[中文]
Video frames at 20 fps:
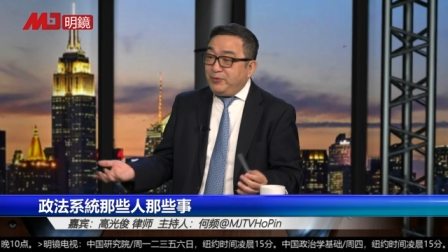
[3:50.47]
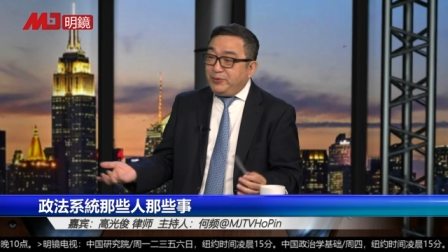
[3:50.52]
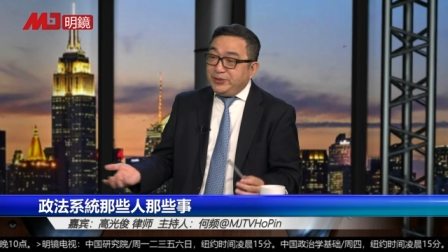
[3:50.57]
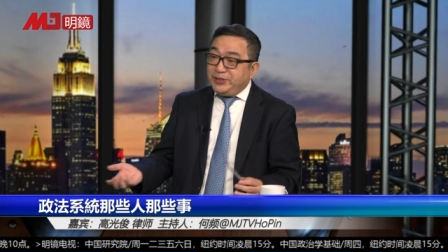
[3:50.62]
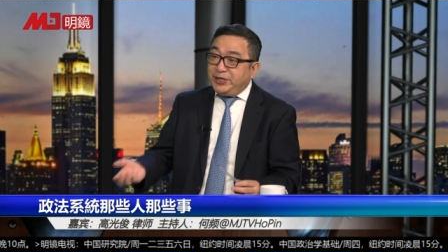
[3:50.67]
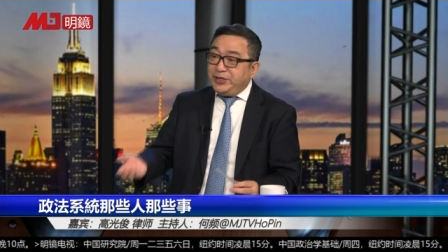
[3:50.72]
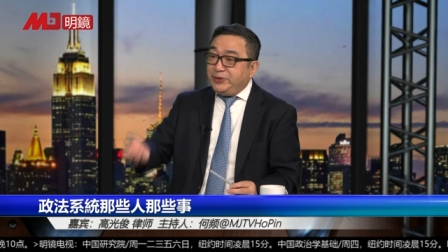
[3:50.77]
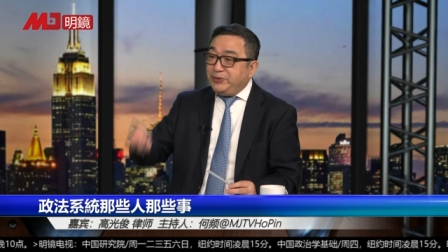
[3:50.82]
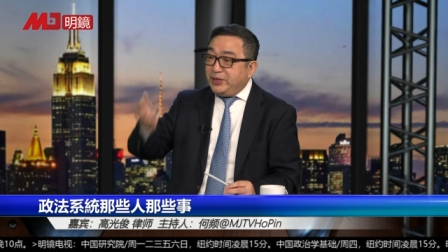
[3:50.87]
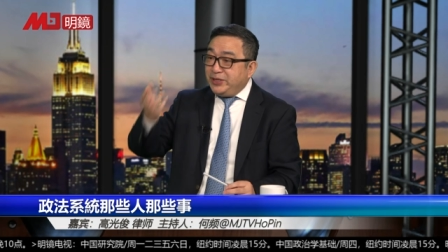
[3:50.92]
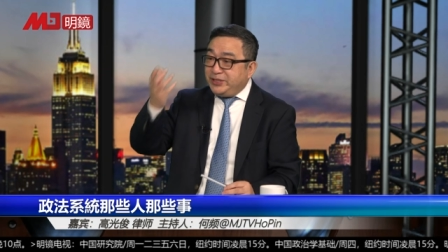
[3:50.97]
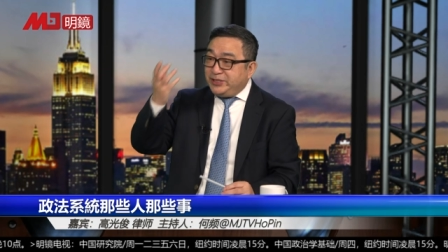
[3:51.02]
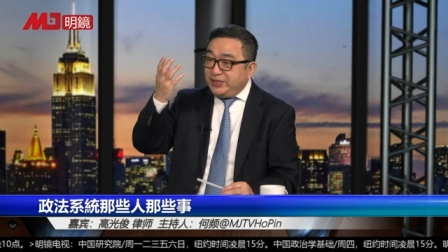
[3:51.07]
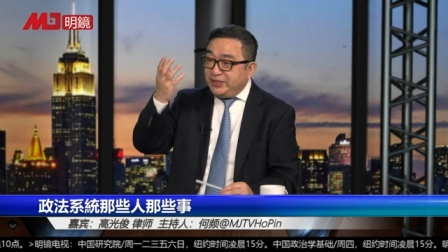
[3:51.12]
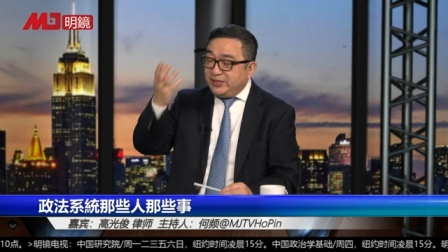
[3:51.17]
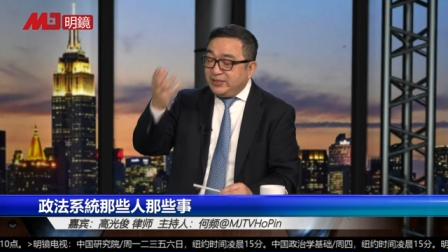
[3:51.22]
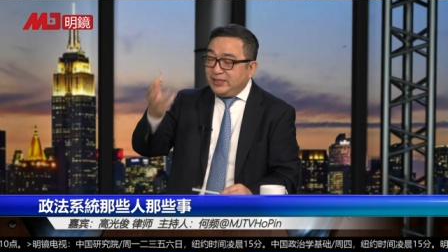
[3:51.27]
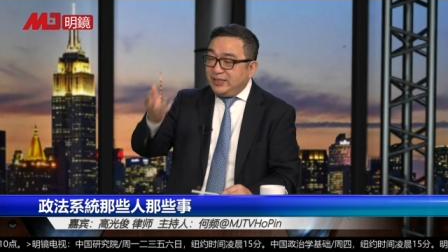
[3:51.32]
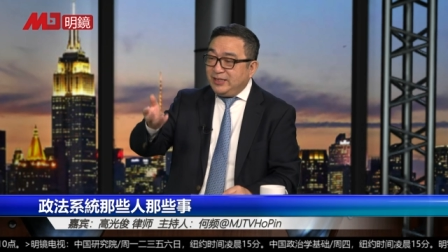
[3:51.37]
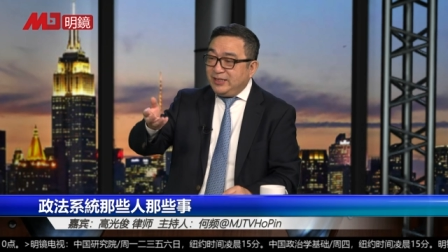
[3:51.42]
我说刘耀
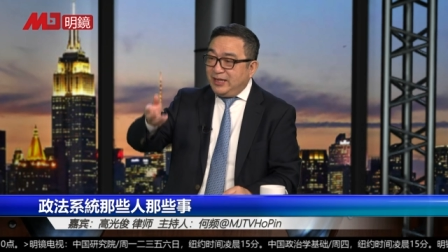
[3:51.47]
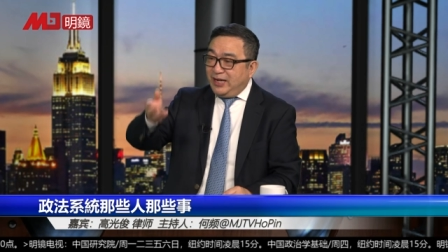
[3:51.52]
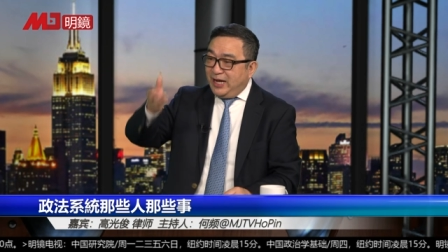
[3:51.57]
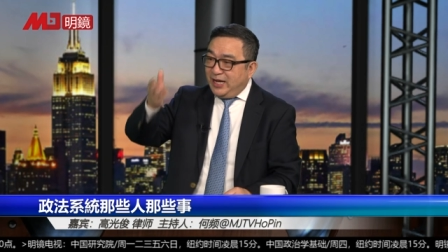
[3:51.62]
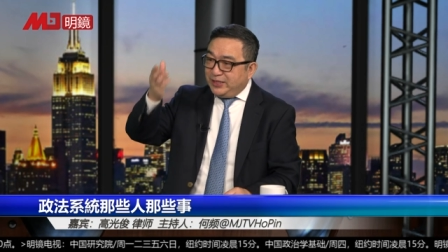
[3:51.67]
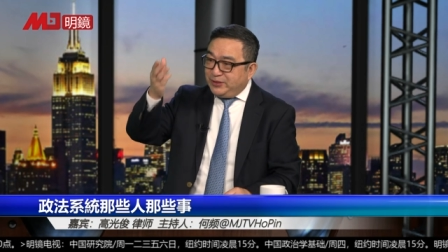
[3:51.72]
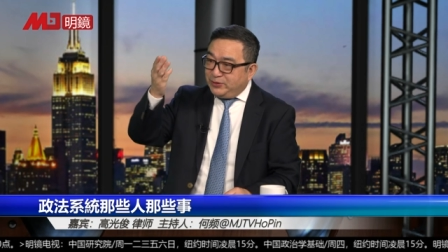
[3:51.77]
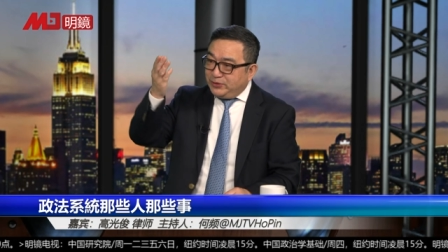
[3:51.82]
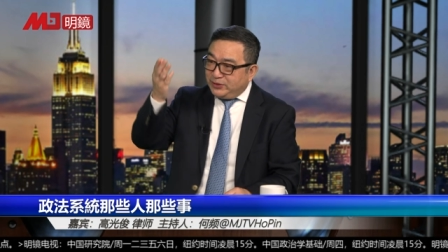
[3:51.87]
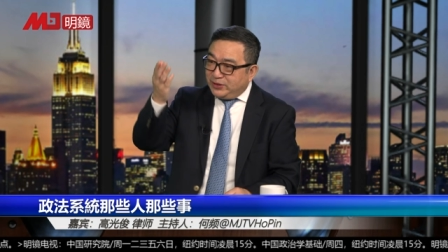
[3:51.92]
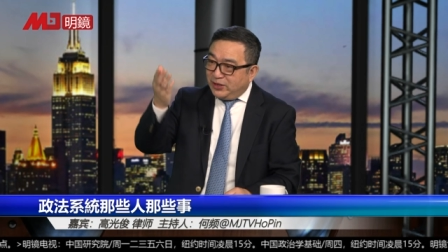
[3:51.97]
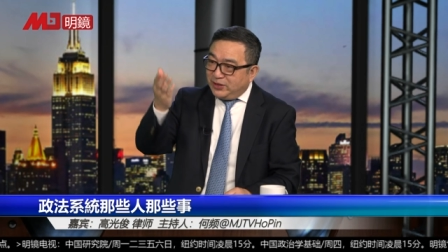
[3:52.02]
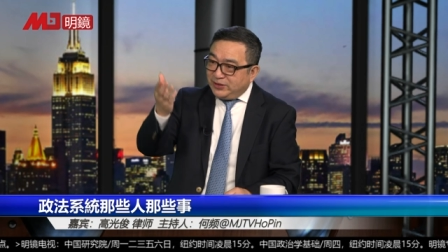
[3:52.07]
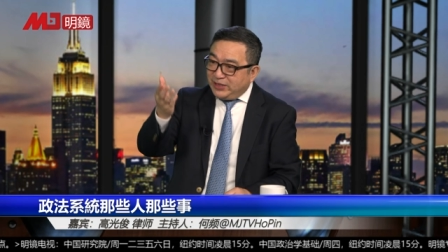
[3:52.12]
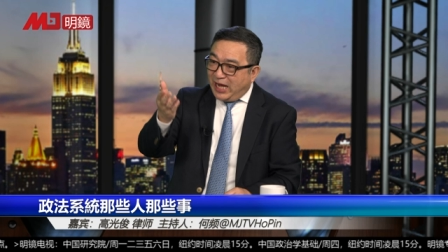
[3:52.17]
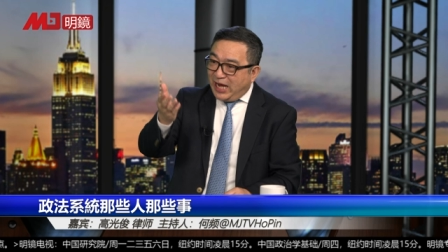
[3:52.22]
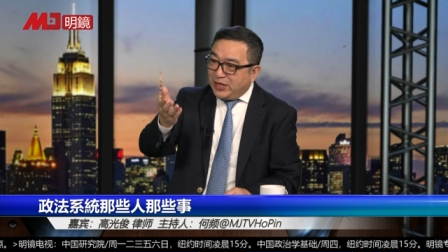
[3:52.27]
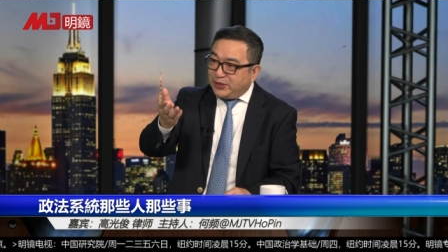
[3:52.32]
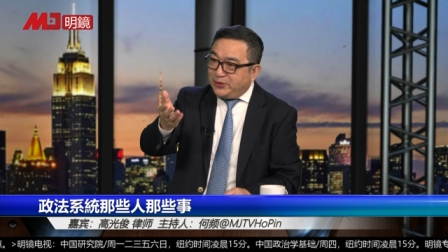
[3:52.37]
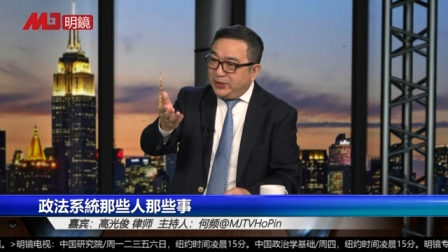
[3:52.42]
进去到
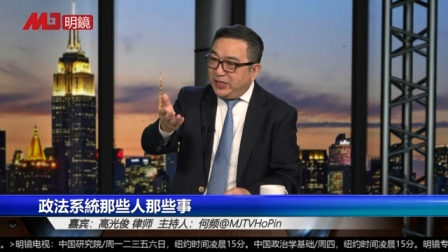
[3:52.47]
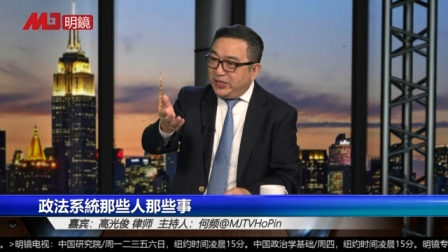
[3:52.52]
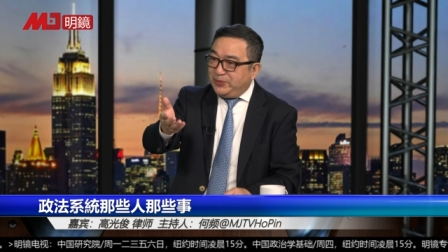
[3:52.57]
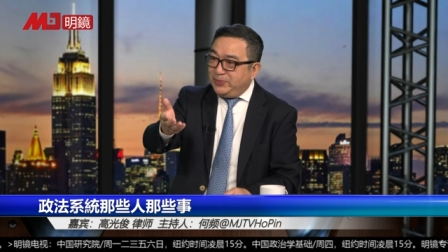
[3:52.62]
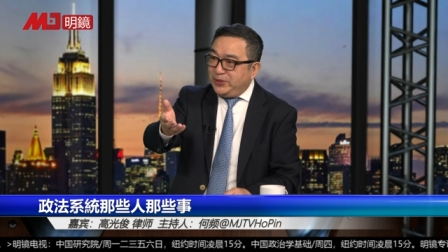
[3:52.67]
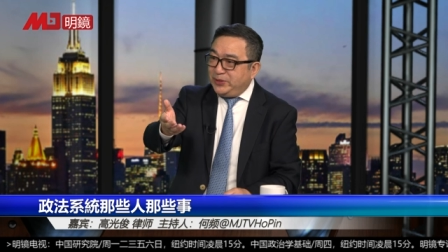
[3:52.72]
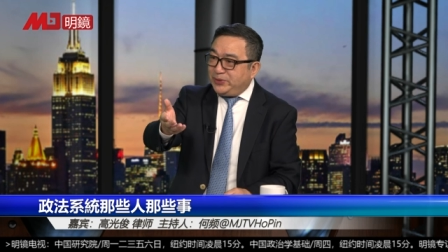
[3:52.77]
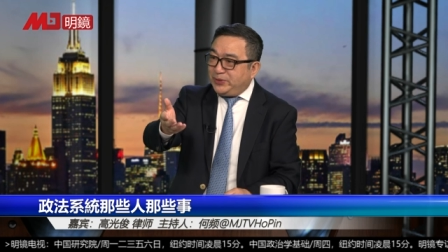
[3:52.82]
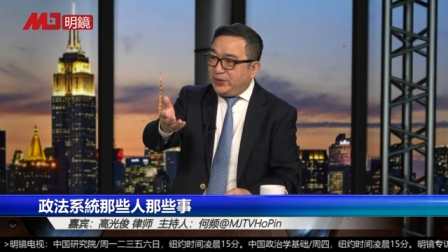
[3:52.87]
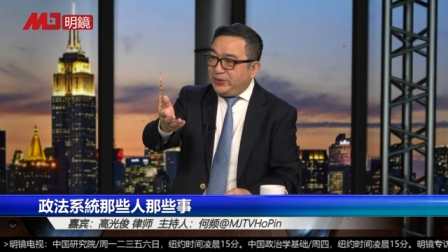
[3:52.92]
大学里面